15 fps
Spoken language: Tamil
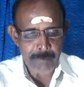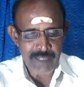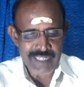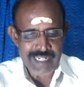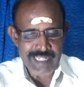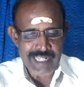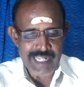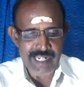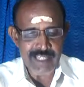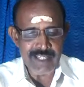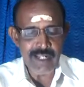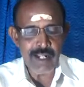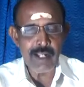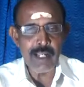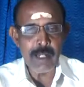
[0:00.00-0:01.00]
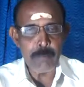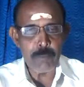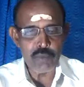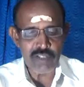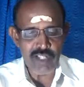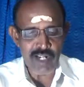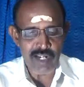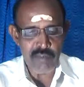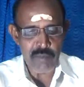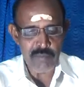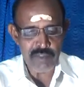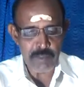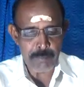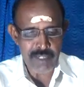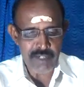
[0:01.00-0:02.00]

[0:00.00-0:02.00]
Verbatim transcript: மற்ற ஏழு கிரகங்கள் புஷ்கர நவாம்சம்